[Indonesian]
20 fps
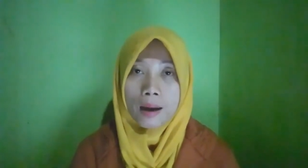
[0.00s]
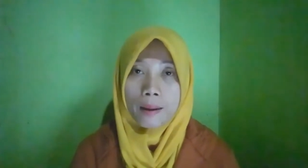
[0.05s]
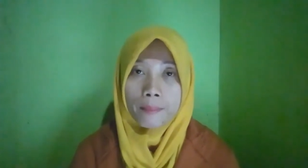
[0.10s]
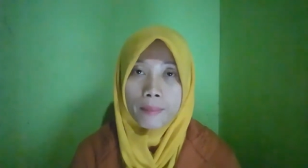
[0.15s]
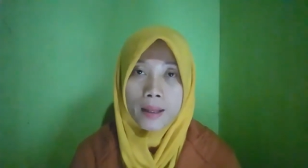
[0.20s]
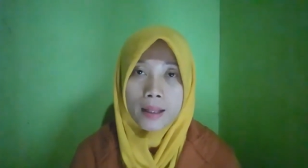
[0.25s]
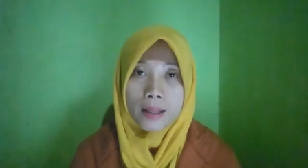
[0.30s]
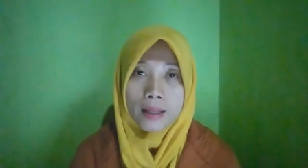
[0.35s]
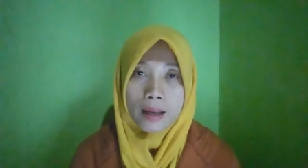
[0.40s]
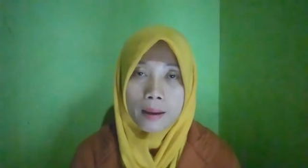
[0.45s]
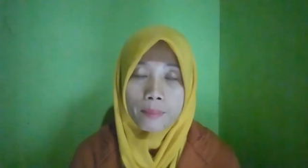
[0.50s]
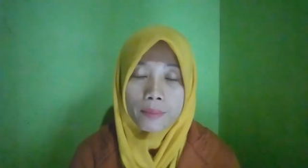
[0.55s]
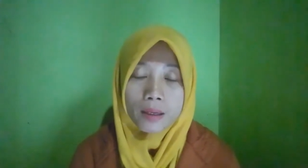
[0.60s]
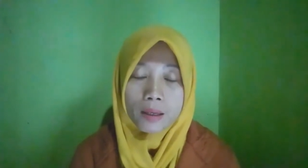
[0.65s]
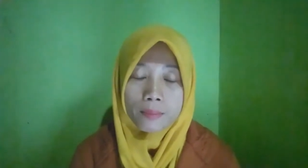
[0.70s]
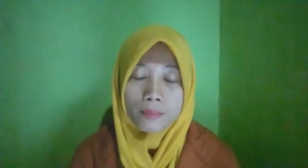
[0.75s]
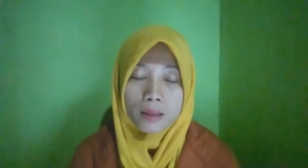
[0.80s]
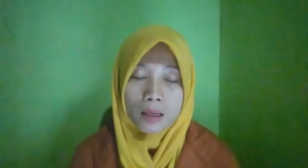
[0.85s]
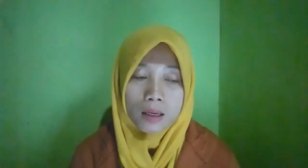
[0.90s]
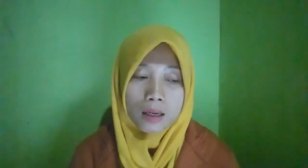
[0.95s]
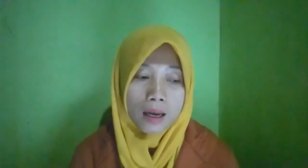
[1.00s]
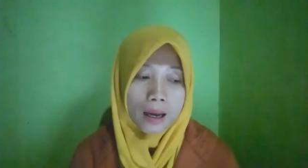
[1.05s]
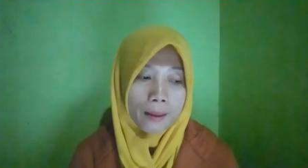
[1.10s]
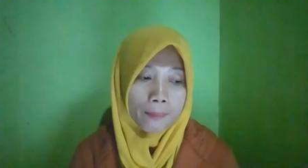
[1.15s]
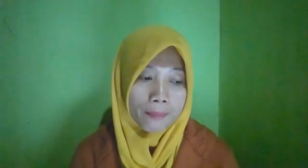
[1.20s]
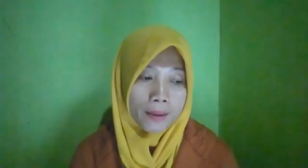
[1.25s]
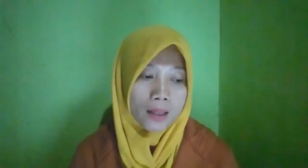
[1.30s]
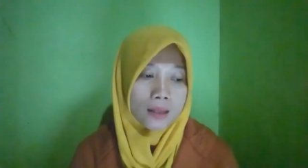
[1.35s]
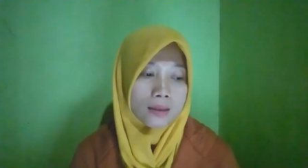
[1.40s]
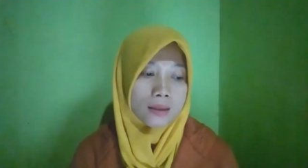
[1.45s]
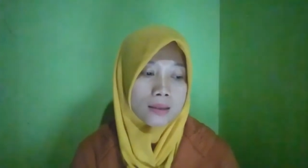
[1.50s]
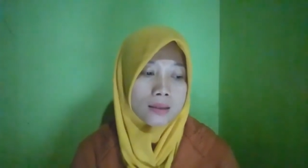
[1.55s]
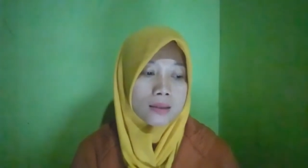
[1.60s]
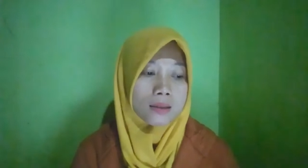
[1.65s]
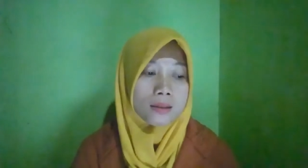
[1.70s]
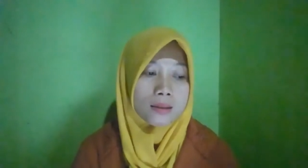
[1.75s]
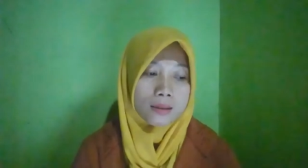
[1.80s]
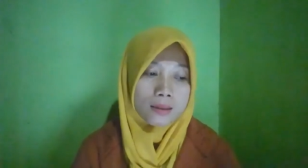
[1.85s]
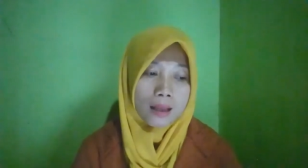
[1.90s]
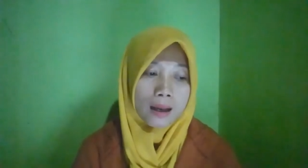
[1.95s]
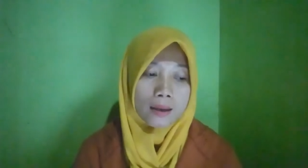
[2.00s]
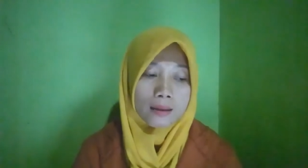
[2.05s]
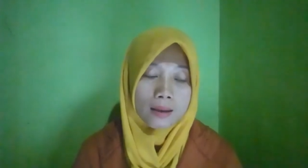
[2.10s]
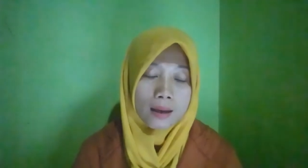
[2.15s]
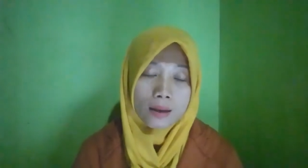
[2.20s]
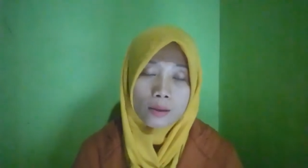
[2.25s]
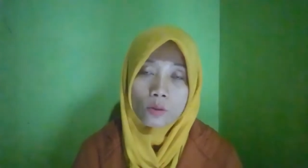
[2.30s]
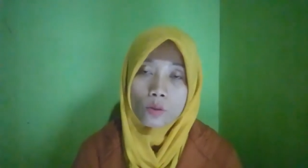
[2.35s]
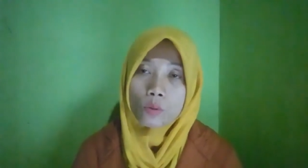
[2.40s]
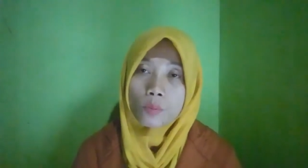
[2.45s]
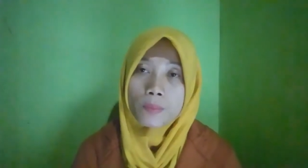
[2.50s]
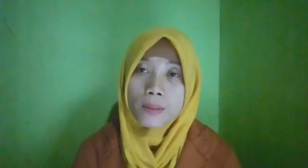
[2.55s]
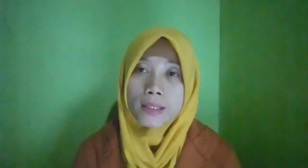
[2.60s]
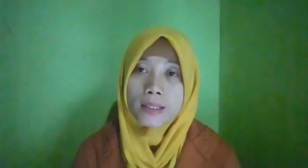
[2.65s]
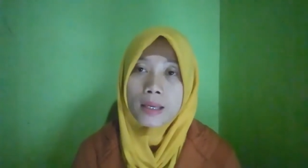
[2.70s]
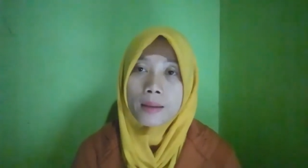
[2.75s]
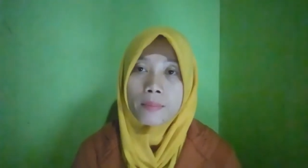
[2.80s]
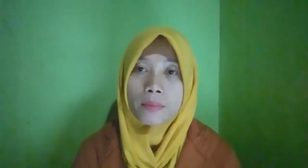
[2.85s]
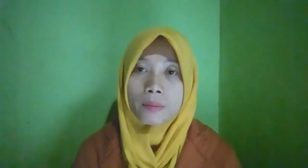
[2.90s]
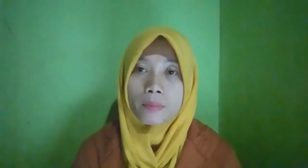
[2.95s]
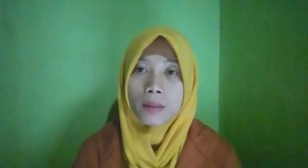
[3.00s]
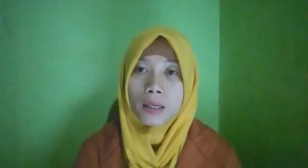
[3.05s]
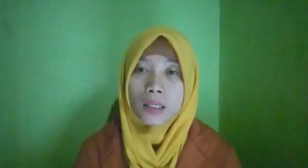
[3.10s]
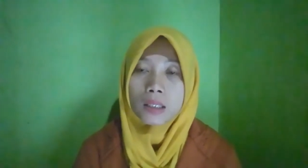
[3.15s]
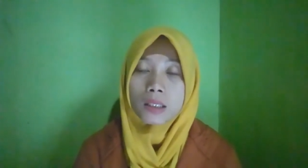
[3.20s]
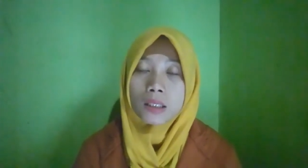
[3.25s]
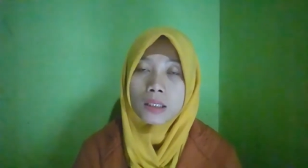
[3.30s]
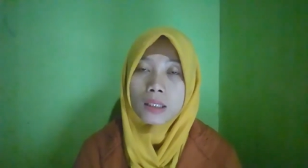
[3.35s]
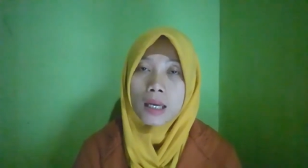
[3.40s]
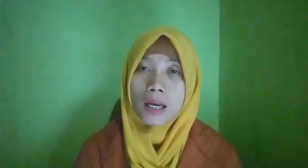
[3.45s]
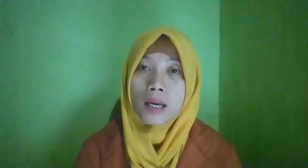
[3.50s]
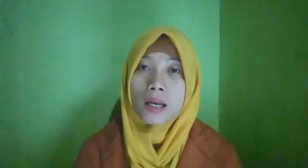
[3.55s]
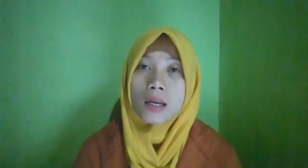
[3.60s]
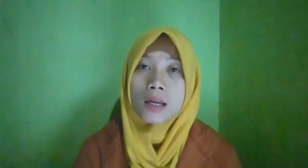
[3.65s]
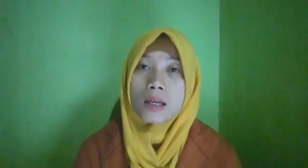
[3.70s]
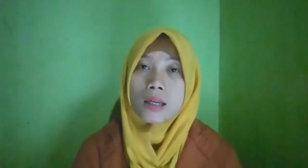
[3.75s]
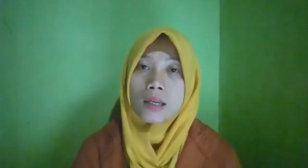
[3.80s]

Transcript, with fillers: hamil ya benar-benar hamil jadi detaknya itu bisa merupakan detak